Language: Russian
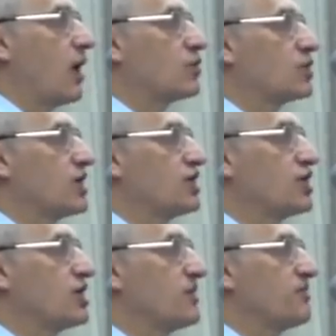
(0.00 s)
А у
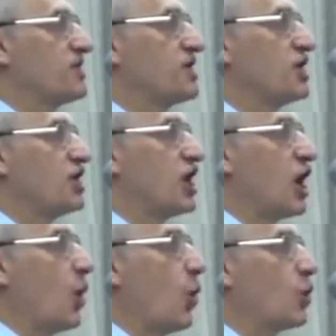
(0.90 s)
женщины
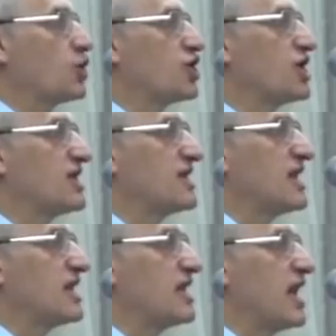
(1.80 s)
психика очень
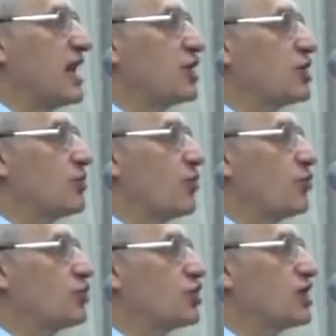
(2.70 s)
сильнее, чем у
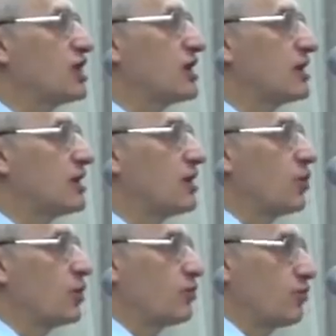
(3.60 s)
мужчины. Ты
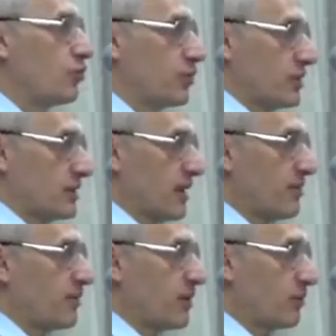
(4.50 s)
хоть будь
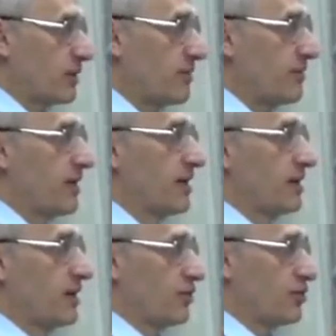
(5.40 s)
самым крутым,
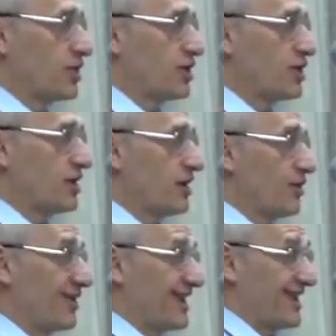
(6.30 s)
у женщины,
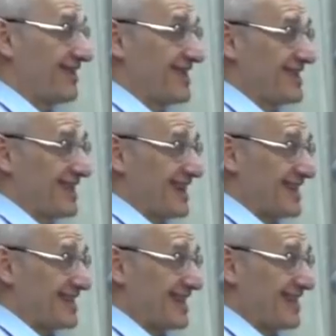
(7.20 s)
хоть она внешне
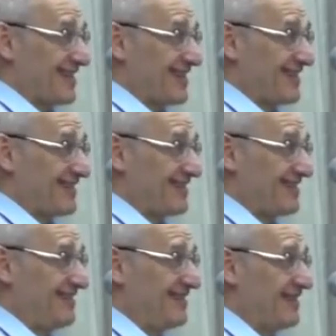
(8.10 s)
кажется такой
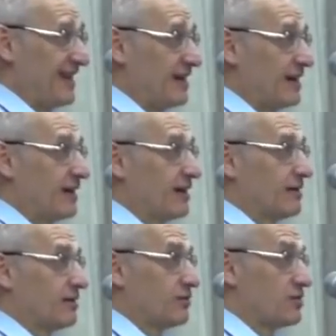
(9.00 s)
мягкой,
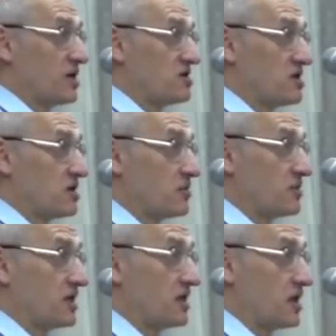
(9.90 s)
не,
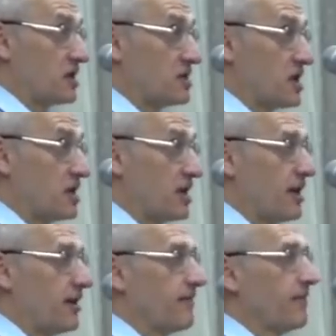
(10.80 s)
психика
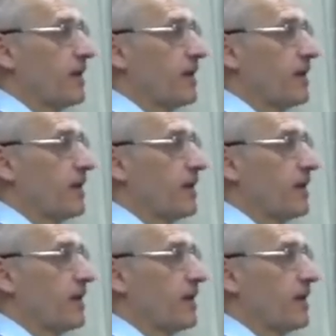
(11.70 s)
сильнее.